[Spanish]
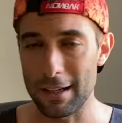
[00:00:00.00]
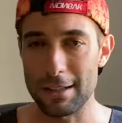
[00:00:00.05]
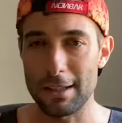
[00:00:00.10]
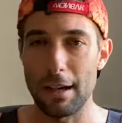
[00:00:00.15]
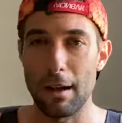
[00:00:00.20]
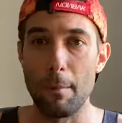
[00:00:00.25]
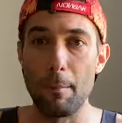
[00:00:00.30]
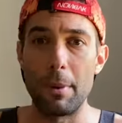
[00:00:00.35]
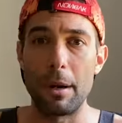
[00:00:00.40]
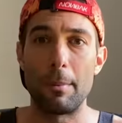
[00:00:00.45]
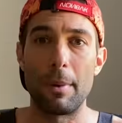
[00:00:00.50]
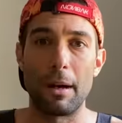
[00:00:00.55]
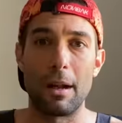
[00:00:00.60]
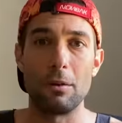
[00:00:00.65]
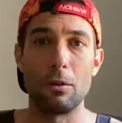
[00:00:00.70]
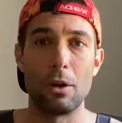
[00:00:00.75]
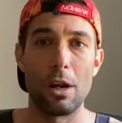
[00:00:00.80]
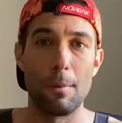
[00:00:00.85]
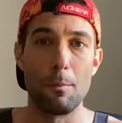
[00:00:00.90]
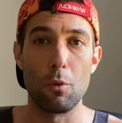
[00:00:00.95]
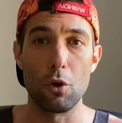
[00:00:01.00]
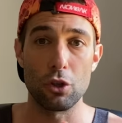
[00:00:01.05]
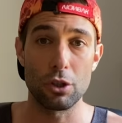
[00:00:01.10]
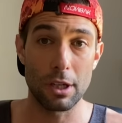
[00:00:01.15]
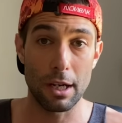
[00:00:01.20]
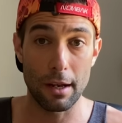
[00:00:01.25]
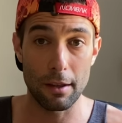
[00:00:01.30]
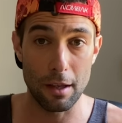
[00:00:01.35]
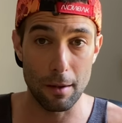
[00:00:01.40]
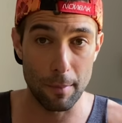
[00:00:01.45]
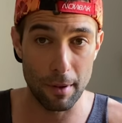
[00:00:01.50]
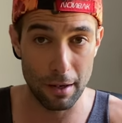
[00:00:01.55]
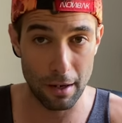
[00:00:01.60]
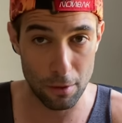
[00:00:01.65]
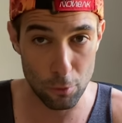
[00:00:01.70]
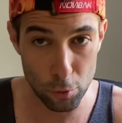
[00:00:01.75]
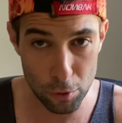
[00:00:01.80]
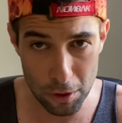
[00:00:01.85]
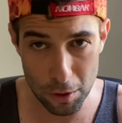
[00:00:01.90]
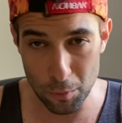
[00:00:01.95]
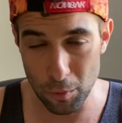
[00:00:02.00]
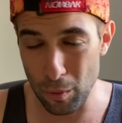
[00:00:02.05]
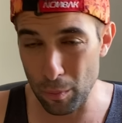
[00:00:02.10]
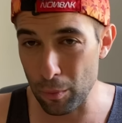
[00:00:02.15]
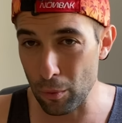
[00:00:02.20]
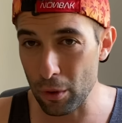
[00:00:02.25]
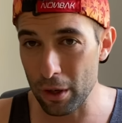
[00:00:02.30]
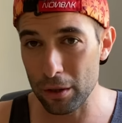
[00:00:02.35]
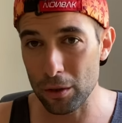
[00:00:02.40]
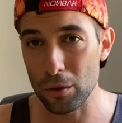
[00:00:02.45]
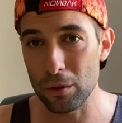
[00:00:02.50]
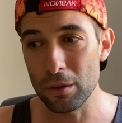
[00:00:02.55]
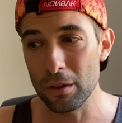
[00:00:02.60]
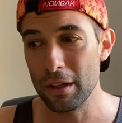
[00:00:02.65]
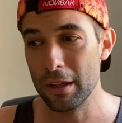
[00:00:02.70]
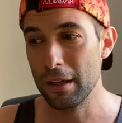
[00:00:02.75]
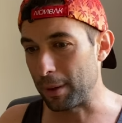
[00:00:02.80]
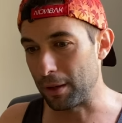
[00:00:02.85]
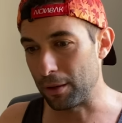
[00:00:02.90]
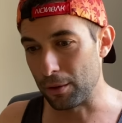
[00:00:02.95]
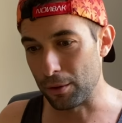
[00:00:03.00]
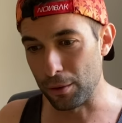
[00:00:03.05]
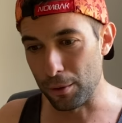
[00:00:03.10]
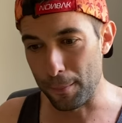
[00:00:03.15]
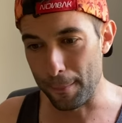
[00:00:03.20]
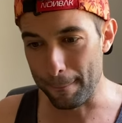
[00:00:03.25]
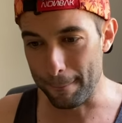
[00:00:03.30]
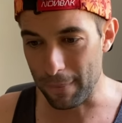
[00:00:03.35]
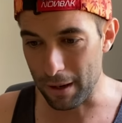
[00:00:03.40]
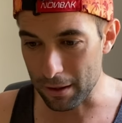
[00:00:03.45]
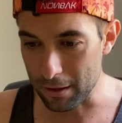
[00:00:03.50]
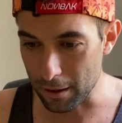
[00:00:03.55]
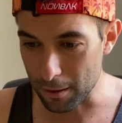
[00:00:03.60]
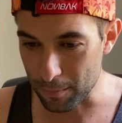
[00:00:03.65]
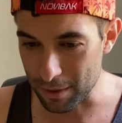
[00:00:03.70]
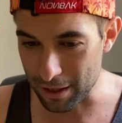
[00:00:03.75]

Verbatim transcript: que estaban preparando la emboscada para el último puerto, pero madre